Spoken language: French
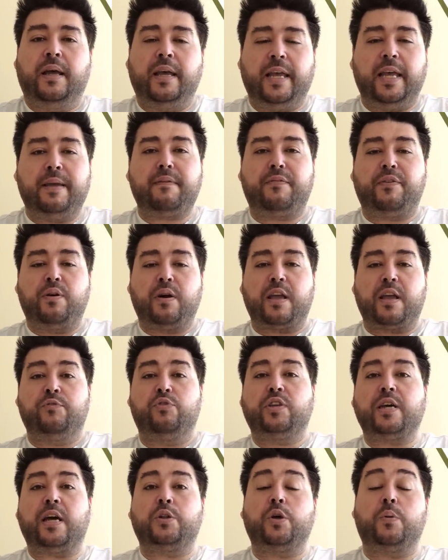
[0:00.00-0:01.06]
Euh, et il va falloir, avec
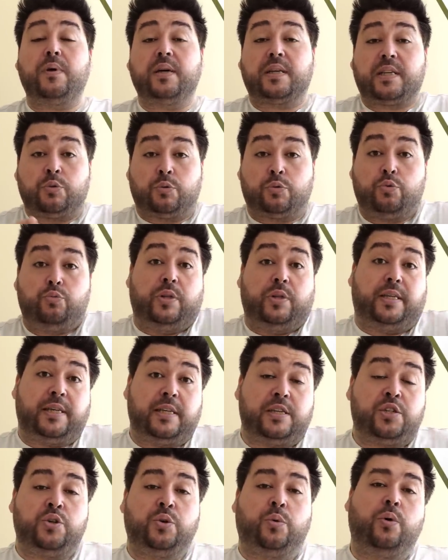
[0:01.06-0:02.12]
vos cartes en main, qui sont du coup des
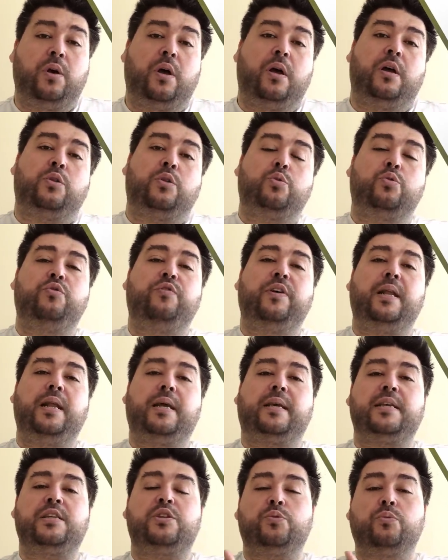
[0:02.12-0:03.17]
questions, trouver
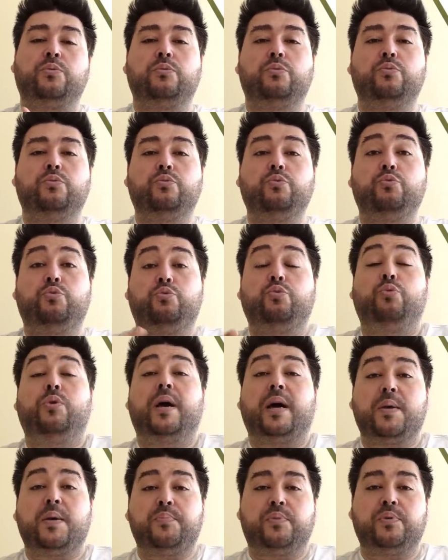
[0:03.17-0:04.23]
la question dont
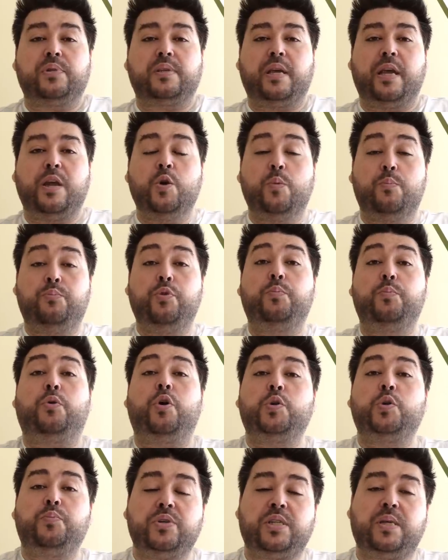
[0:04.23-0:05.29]
la réponse est le plus
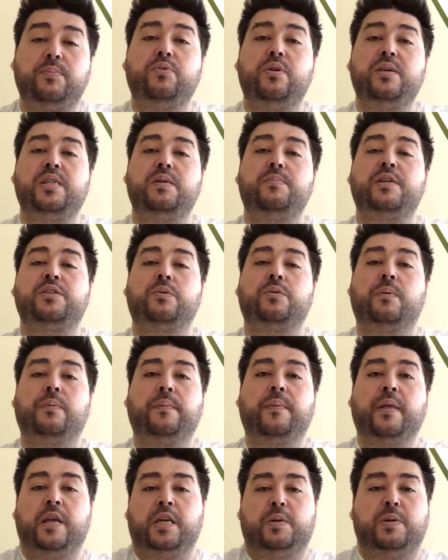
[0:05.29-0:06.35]
proche possible de l'estimation.
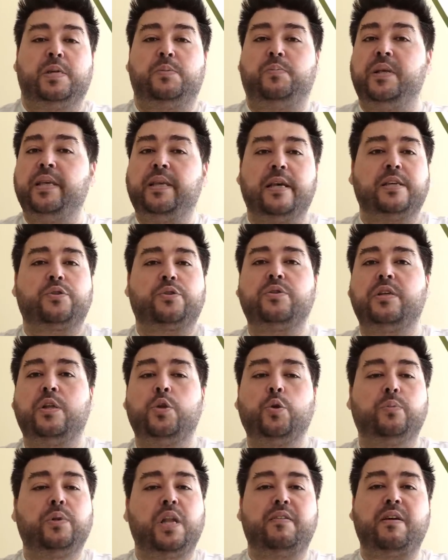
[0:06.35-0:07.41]
Je m'explique. Est-ce que c'est le
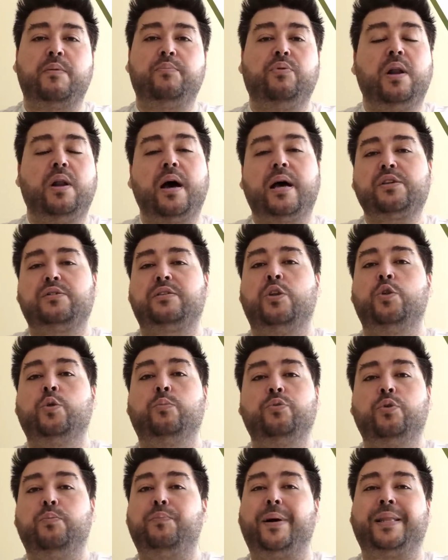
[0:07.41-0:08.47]
nombre d'élèves à Poudlard Est-ce que c'est le
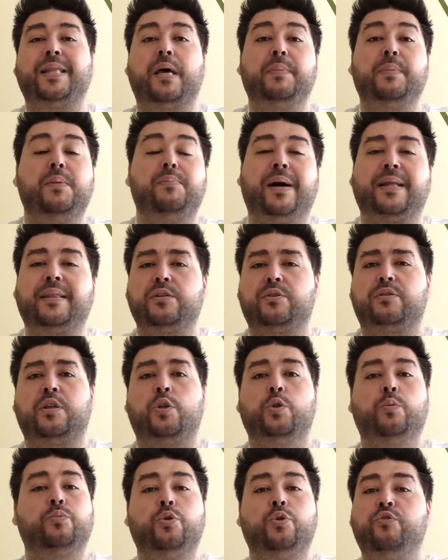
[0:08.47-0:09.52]
nombre de panne parmi pattes Est-ce que c'est
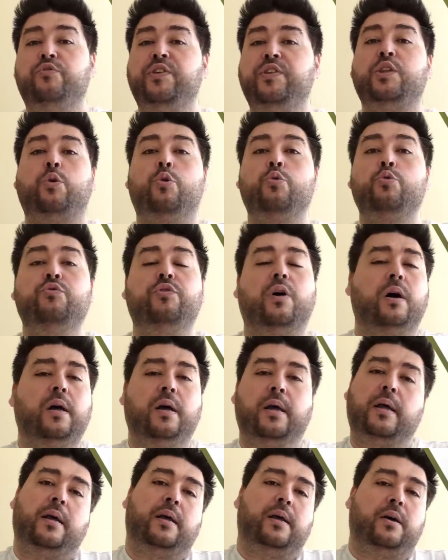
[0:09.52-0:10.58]
le nombre de vitres au Louvre
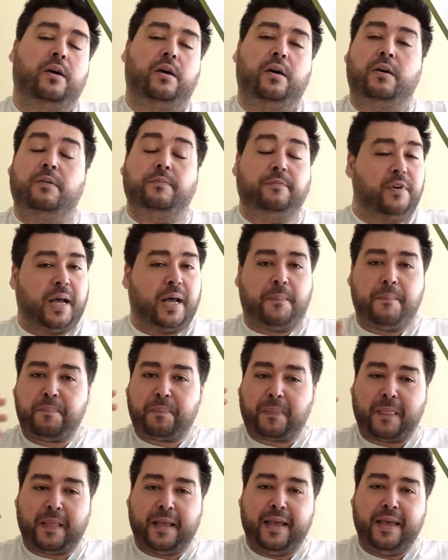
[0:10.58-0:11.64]
euh,
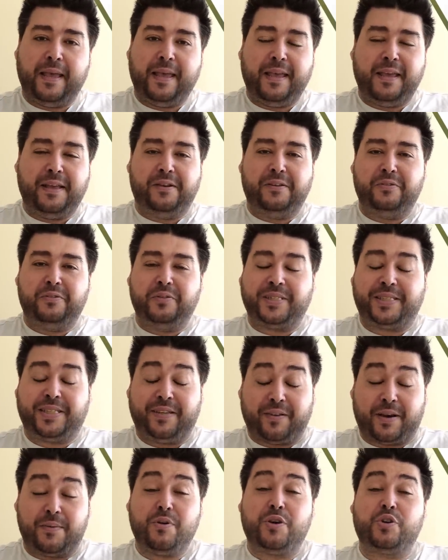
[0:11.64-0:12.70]
Voilà. Et
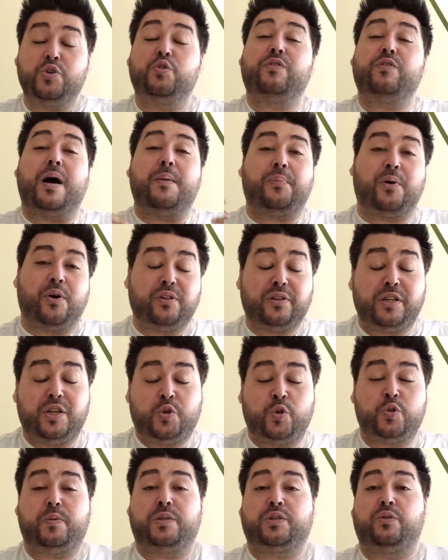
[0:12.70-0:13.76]
c'est vraiment un jeu on va apprendre des
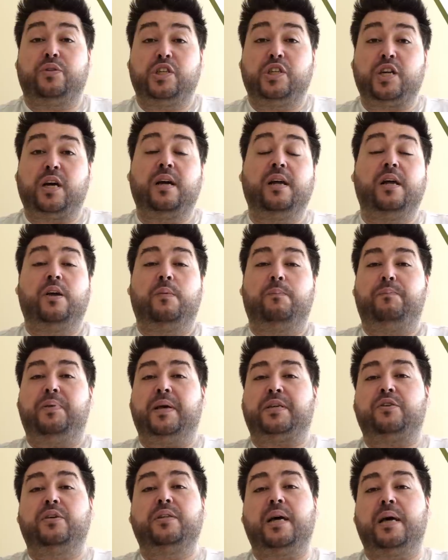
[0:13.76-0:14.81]
choses parce que déjà,
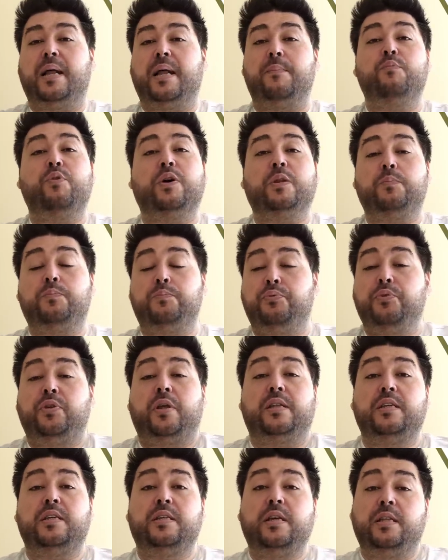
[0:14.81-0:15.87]
personne n'a la moindre
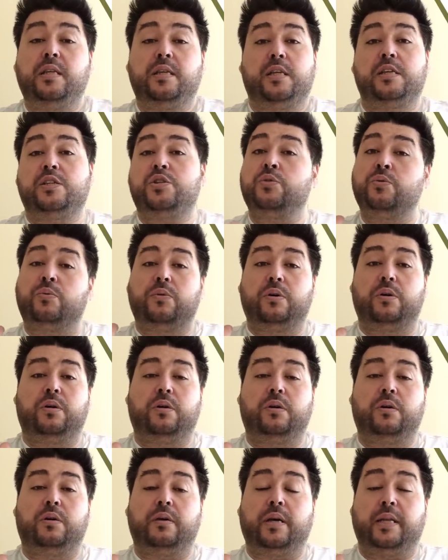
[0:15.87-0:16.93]
putain d'idée des questions
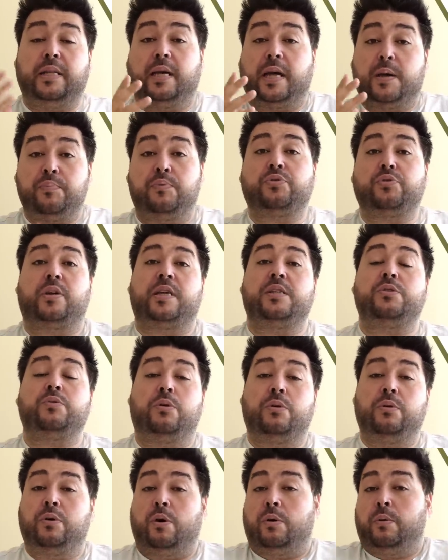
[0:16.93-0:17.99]
euh, et des réponses en
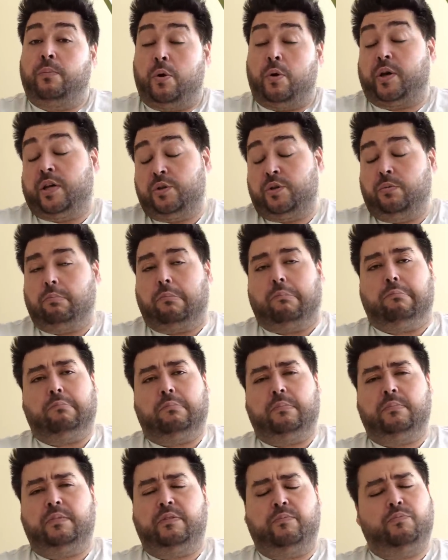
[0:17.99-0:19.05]
question. Euh, en question.
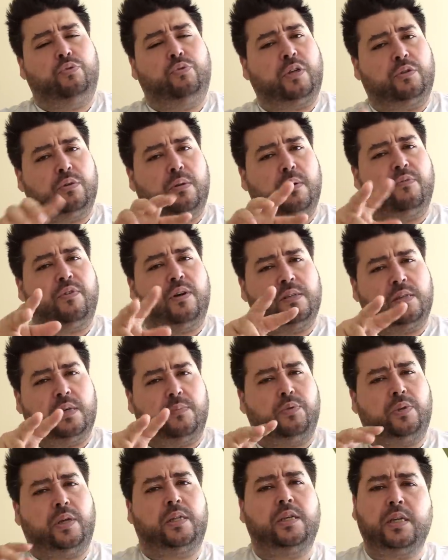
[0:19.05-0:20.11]
C'est beaucoup de questions dans la même phrase, un
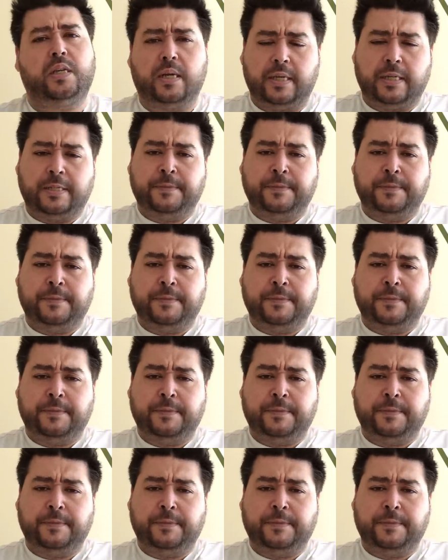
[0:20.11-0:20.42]
peu technique.